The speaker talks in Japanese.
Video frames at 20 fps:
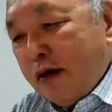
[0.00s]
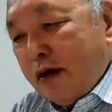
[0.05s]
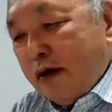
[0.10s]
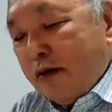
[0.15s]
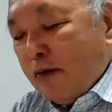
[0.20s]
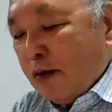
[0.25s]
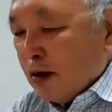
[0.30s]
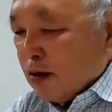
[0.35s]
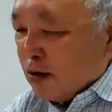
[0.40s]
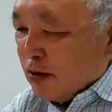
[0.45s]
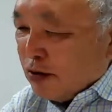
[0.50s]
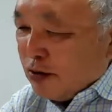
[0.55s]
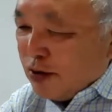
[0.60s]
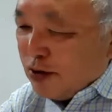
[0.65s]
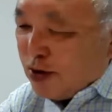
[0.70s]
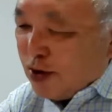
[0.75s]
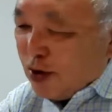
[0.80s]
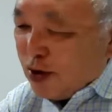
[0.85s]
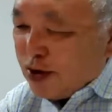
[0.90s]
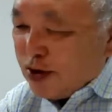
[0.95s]
まあ、
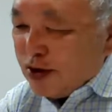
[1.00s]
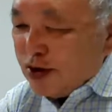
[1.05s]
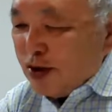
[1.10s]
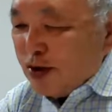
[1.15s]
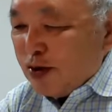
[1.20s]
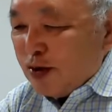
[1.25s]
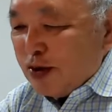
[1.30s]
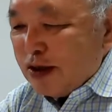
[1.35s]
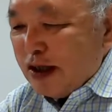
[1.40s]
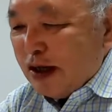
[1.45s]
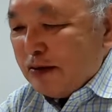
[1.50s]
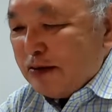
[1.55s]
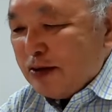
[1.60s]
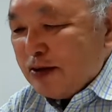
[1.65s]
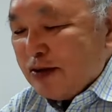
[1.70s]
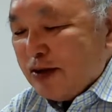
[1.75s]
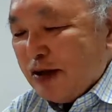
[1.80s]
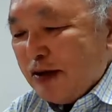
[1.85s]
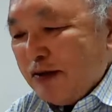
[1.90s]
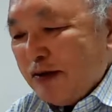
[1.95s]
ルールを筋を通して破るっ
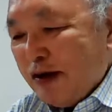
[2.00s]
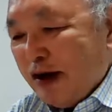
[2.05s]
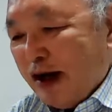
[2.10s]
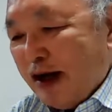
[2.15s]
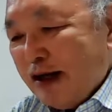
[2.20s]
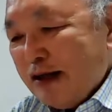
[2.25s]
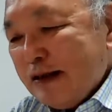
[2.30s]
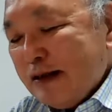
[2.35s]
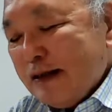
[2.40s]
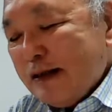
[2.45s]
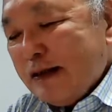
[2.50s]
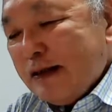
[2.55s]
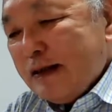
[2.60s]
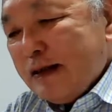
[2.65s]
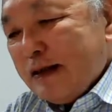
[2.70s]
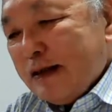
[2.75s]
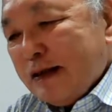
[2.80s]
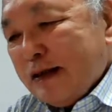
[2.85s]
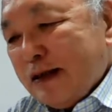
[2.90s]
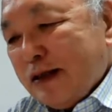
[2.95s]
ていう意味は
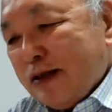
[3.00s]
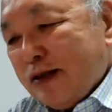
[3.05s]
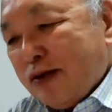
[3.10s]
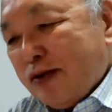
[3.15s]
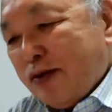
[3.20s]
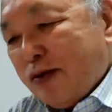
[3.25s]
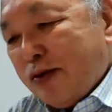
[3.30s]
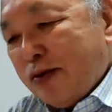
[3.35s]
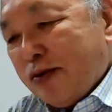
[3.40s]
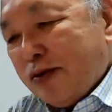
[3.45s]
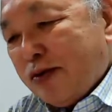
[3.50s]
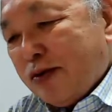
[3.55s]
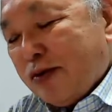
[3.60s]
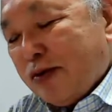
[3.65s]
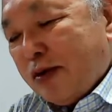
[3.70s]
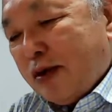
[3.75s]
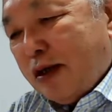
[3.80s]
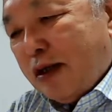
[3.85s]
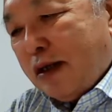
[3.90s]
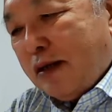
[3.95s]
どういうこと
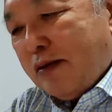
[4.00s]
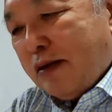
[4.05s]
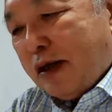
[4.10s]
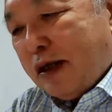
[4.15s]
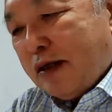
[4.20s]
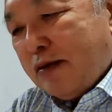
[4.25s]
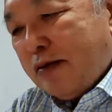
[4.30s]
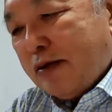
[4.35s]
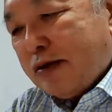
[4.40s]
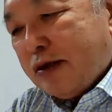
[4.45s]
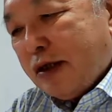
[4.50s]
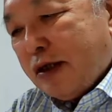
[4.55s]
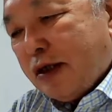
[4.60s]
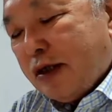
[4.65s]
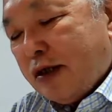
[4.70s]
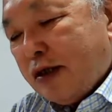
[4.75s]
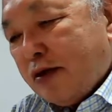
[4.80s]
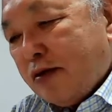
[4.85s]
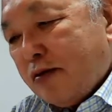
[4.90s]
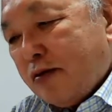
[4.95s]
か分かりませんけ
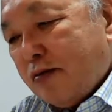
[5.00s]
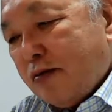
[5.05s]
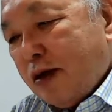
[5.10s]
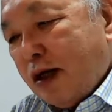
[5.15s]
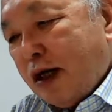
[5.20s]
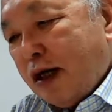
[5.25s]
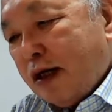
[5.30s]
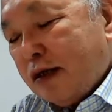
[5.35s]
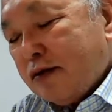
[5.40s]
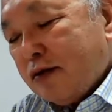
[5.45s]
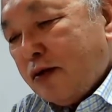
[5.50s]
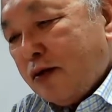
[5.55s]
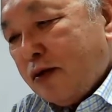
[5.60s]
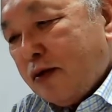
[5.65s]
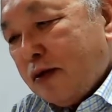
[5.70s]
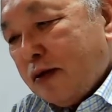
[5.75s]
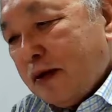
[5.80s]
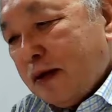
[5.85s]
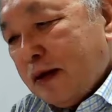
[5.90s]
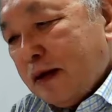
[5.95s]
れどもまああの
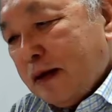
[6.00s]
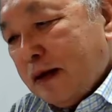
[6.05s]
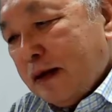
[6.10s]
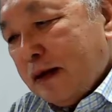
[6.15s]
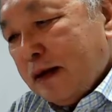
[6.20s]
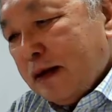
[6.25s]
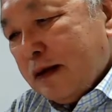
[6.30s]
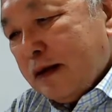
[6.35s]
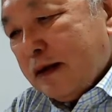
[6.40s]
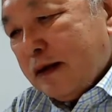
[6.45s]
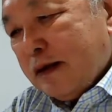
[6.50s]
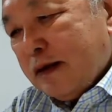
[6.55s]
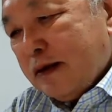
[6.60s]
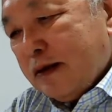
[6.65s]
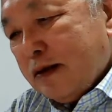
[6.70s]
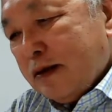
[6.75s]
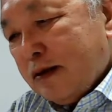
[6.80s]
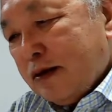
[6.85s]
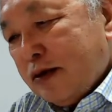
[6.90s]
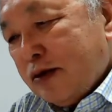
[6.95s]

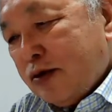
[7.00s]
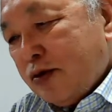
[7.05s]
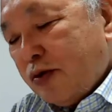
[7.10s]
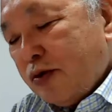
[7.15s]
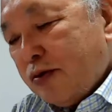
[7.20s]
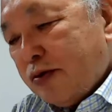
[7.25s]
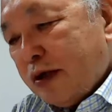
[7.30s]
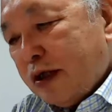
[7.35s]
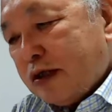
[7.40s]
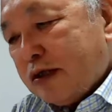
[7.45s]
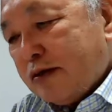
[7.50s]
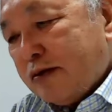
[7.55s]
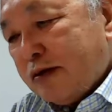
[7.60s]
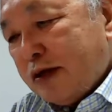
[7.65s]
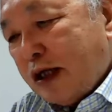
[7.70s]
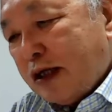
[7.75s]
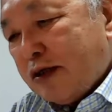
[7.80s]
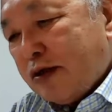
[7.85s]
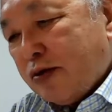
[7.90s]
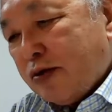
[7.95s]
非常にフレクシブル
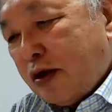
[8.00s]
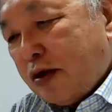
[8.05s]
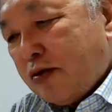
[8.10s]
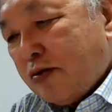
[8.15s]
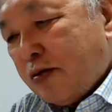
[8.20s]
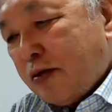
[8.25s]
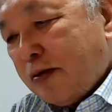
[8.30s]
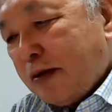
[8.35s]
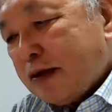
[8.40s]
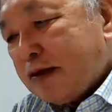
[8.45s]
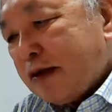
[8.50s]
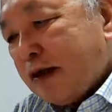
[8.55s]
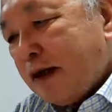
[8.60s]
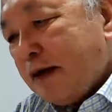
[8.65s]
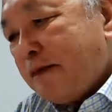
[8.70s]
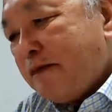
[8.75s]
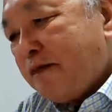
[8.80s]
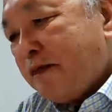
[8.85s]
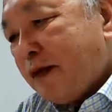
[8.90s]
だってことだと思いますね。